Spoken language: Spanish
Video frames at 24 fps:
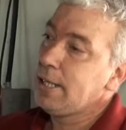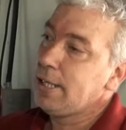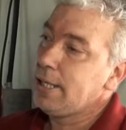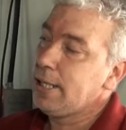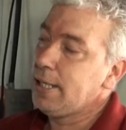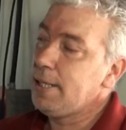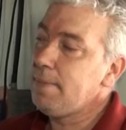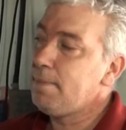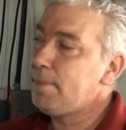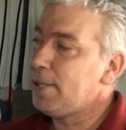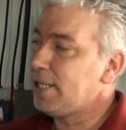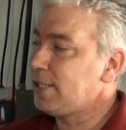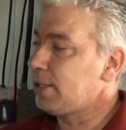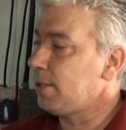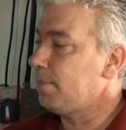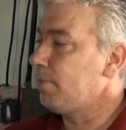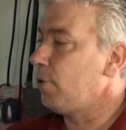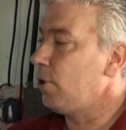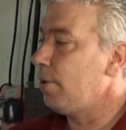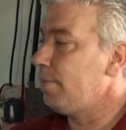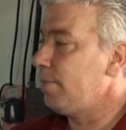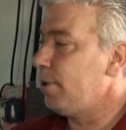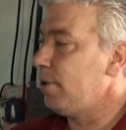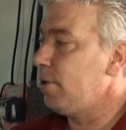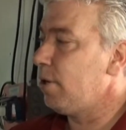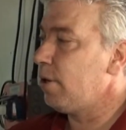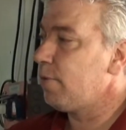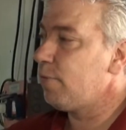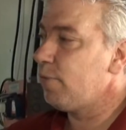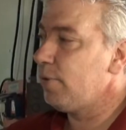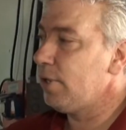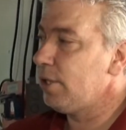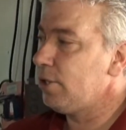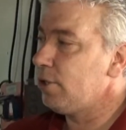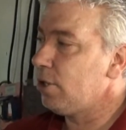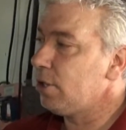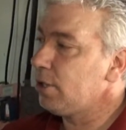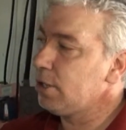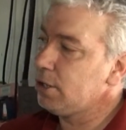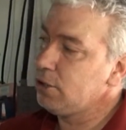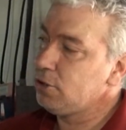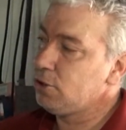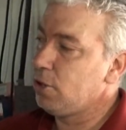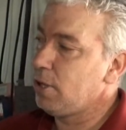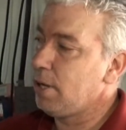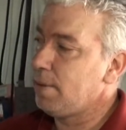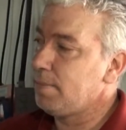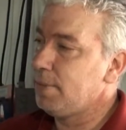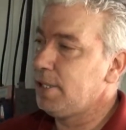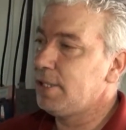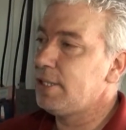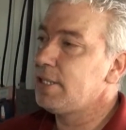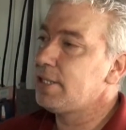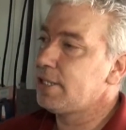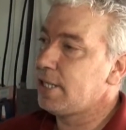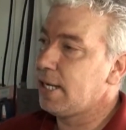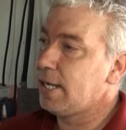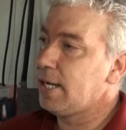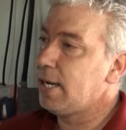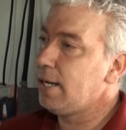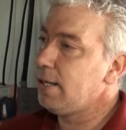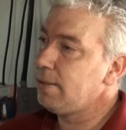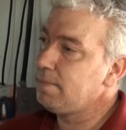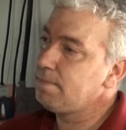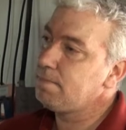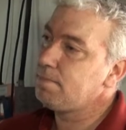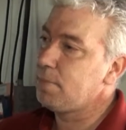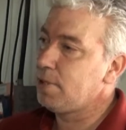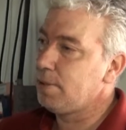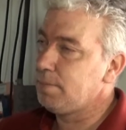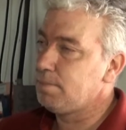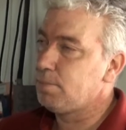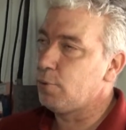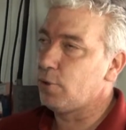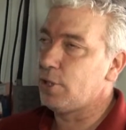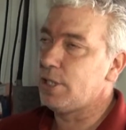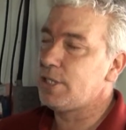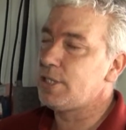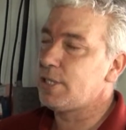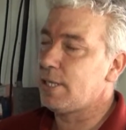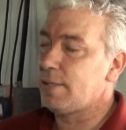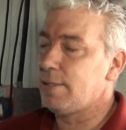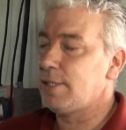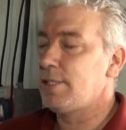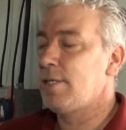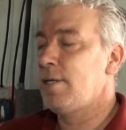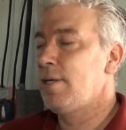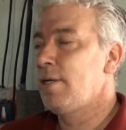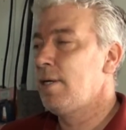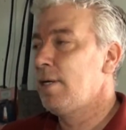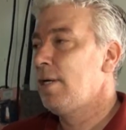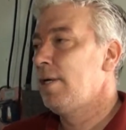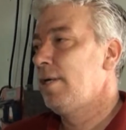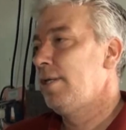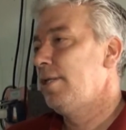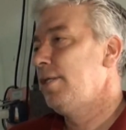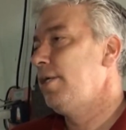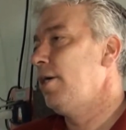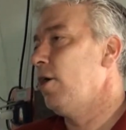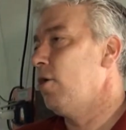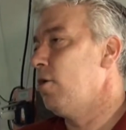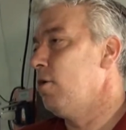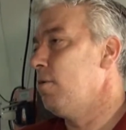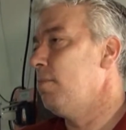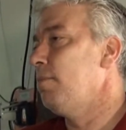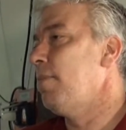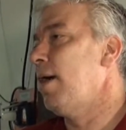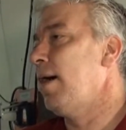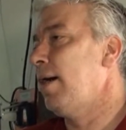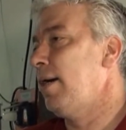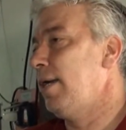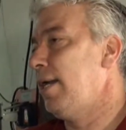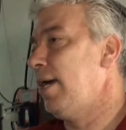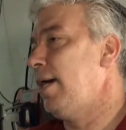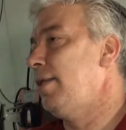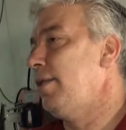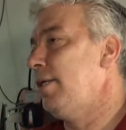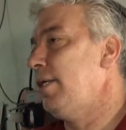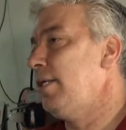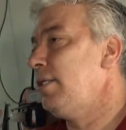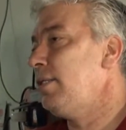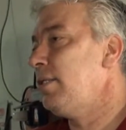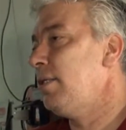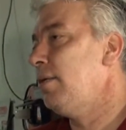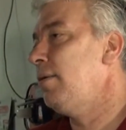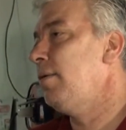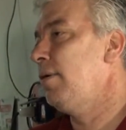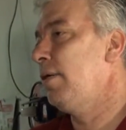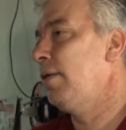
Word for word: Y pasa por el primer filtro que solamente saca impurezas, digamos, más grandes,